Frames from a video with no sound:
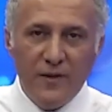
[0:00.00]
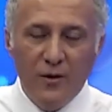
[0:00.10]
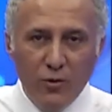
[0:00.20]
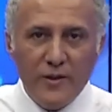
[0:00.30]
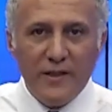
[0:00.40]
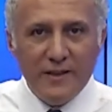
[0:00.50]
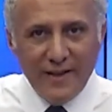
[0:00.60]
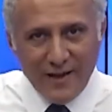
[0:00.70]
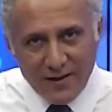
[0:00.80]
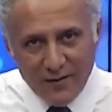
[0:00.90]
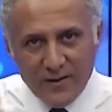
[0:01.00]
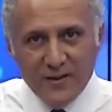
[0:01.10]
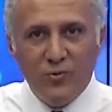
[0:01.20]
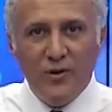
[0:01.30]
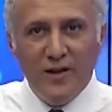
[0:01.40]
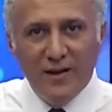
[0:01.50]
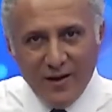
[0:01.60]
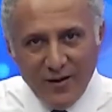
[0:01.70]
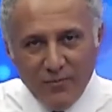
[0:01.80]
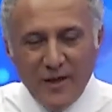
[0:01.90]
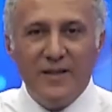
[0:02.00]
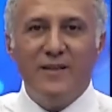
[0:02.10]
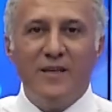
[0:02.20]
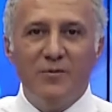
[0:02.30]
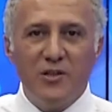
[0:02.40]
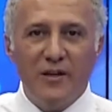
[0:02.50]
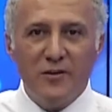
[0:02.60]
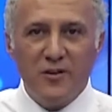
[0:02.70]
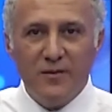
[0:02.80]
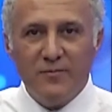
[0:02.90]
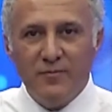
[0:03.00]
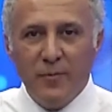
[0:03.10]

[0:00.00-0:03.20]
Oradaki de eğer kafası böyle makina gibi çalışan,